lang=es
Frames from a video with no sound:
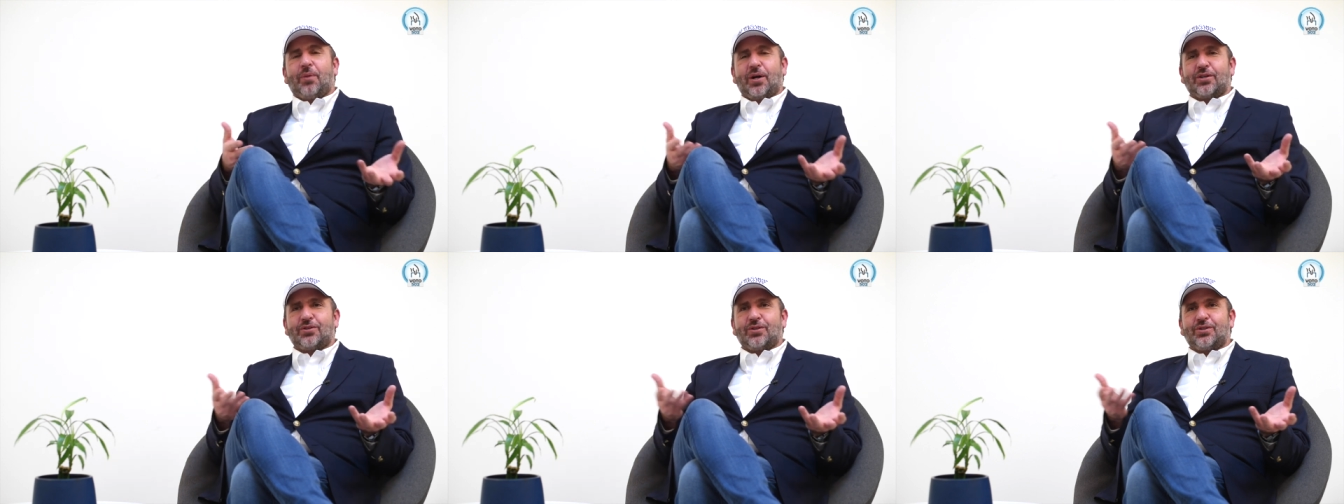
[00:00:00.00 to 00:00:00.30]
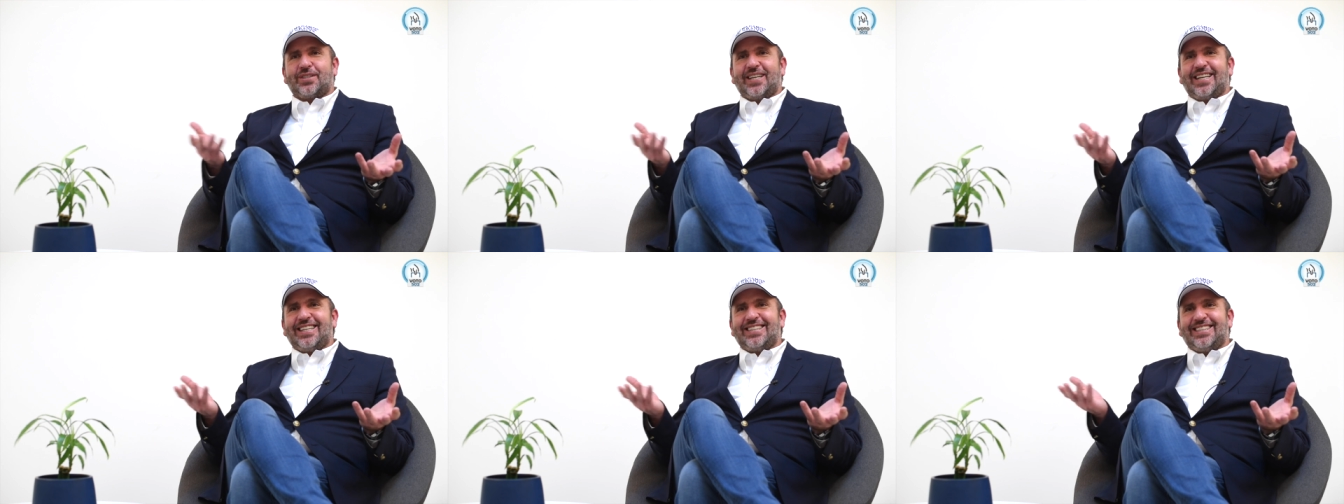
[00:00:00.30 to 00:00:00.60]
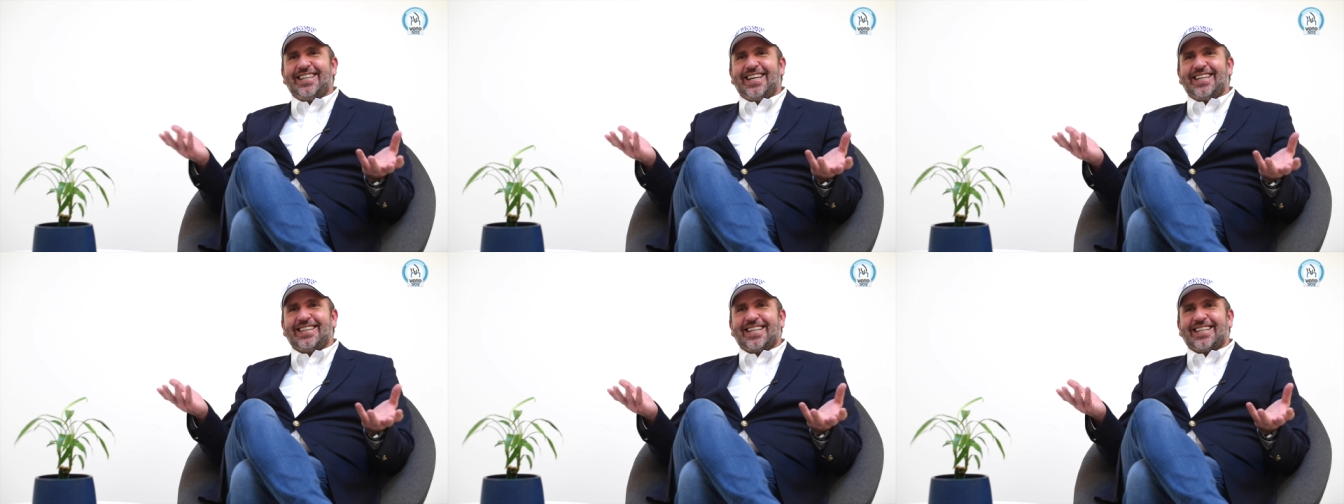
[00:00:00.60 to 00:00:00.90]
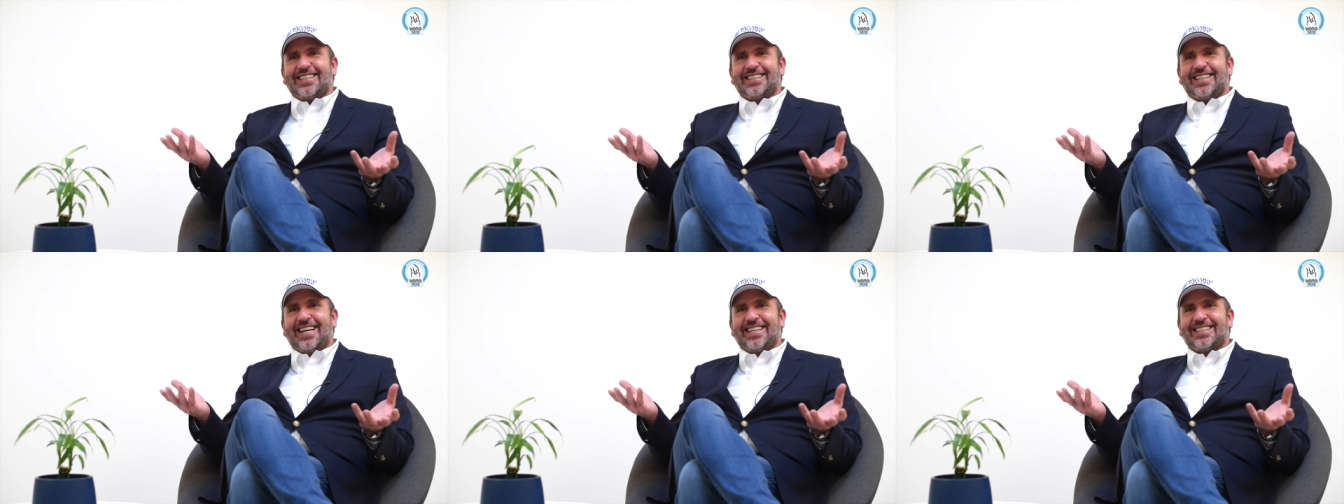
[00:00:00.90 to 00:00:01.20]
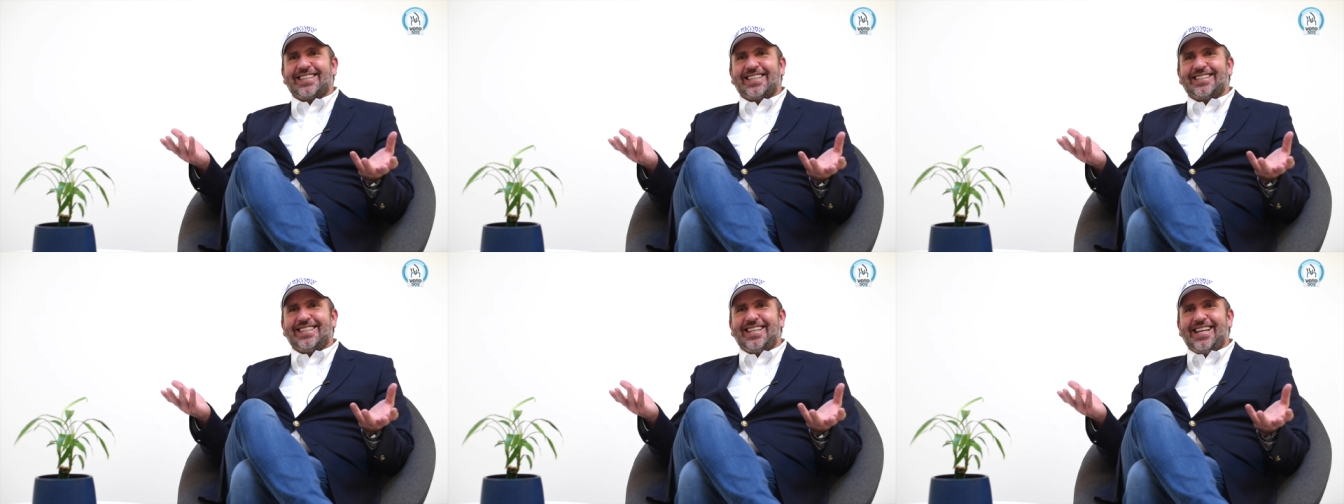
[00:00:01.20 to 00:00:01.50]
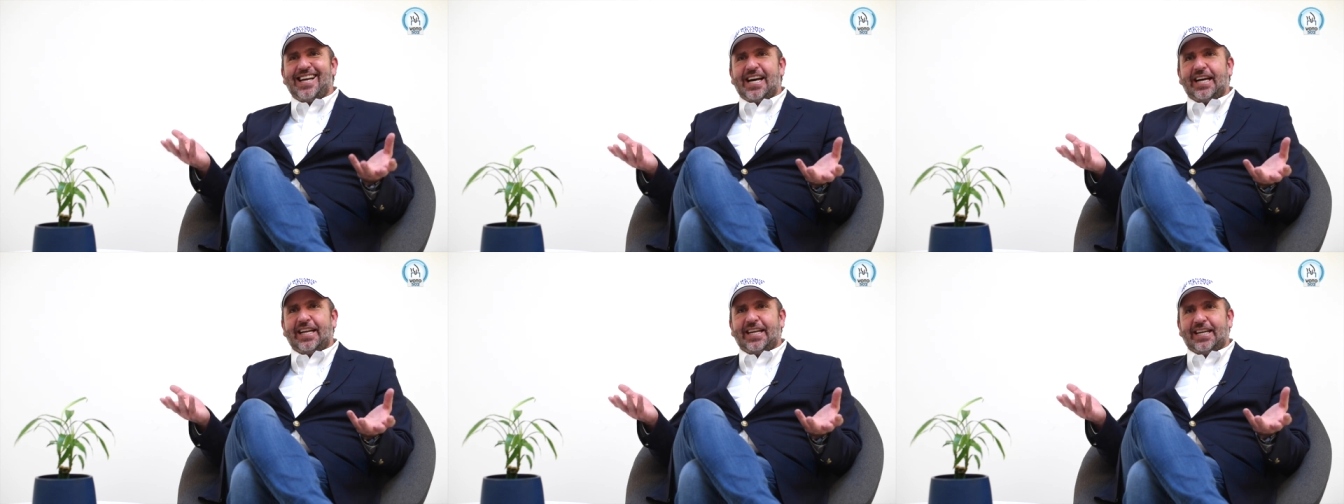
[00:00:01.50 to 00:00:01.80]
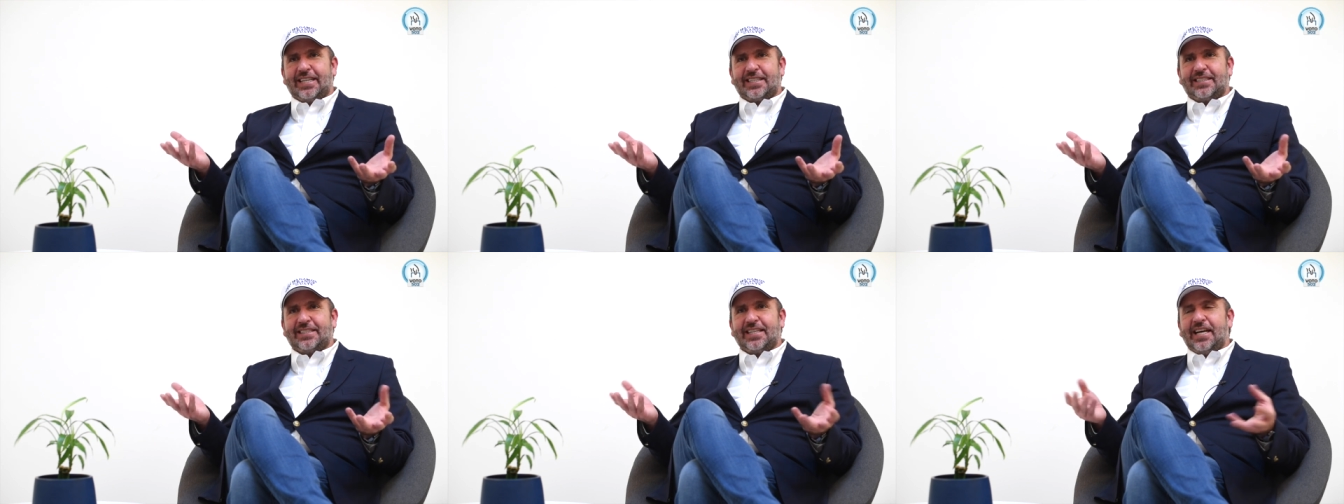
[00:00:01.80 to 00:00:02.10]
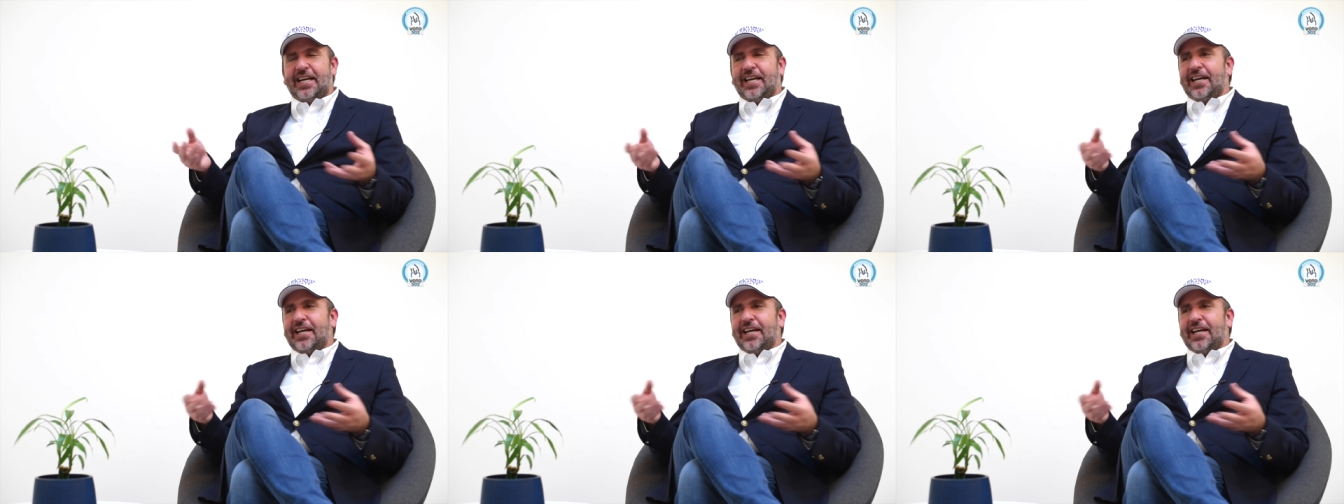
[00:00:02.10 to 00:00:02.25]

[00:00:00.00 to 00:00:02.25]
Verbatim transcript: porque son 600 casas diarias.